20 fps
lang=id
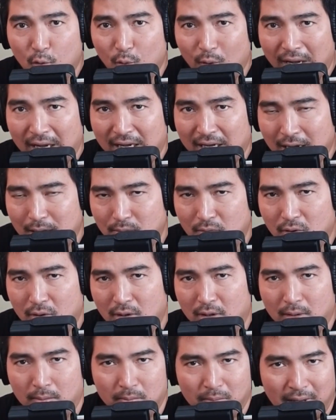WK
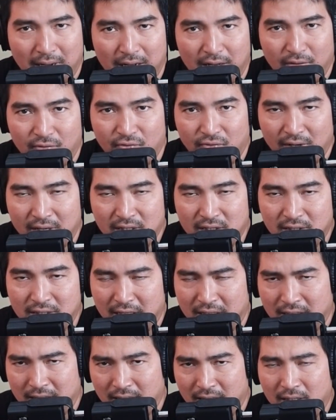Mall by Fancy
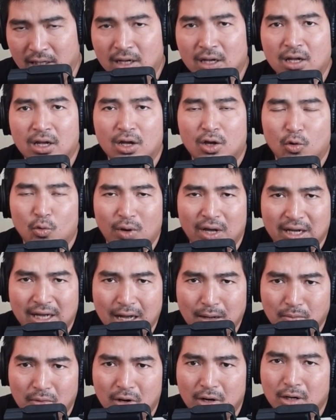Channel. WK
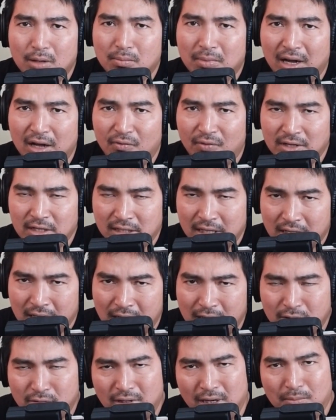Mall by Fancy
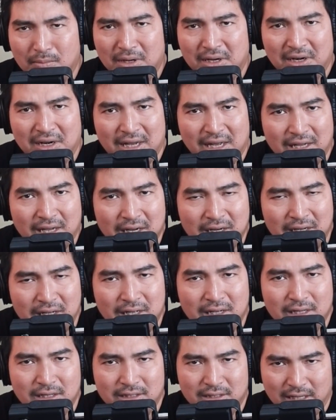Channel juga
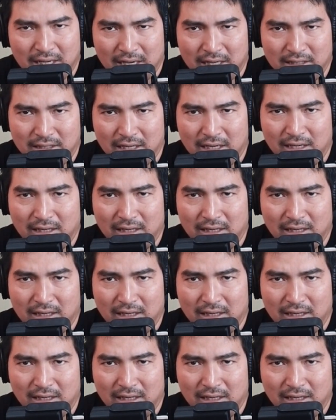melayani jasa